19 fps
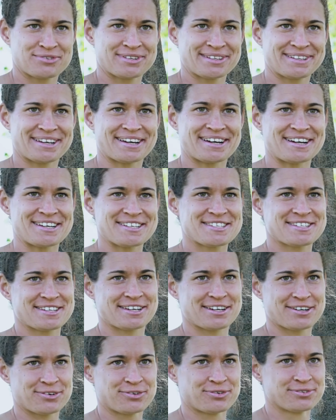der
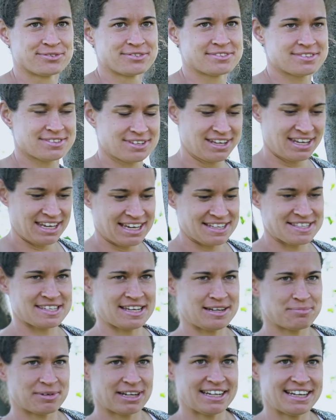Terrasse und
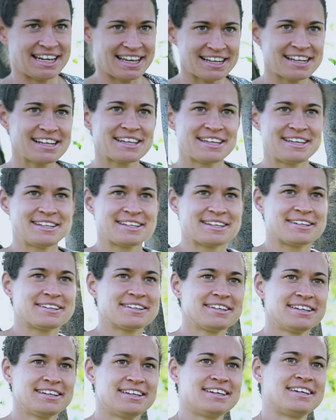erzähle meinen Enkelkindern
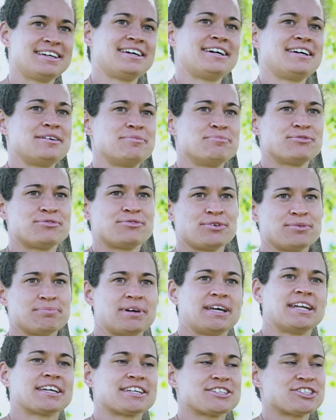ähm, von
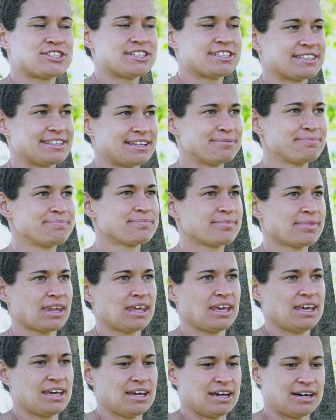meiner Geschichte.
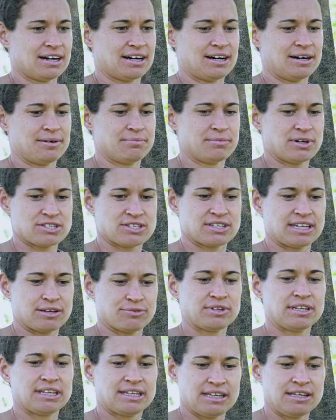Ähm, also
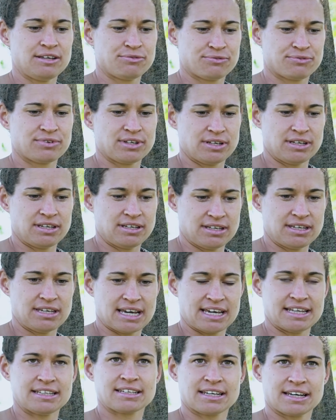definitiv, ich, ich
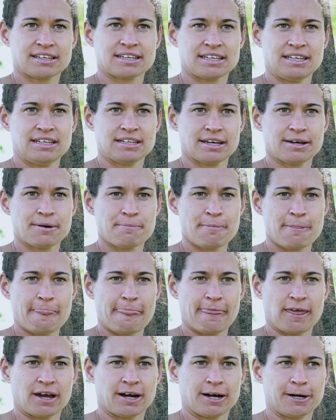hätte gern Kinder.
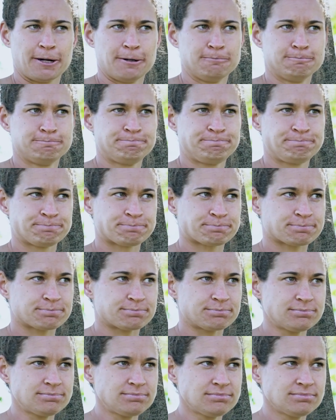Ähm,
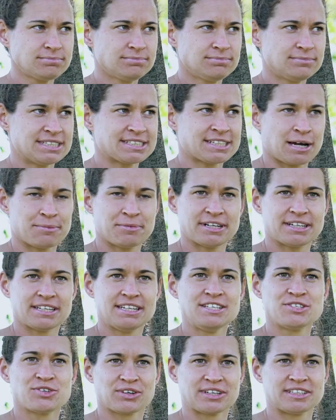das kann man halt
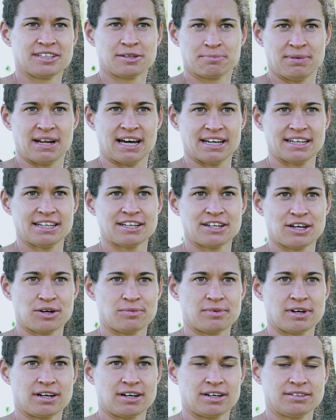nie so richtig planen,
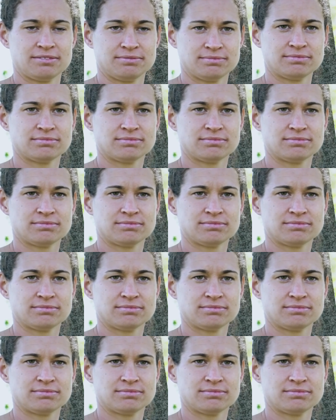aber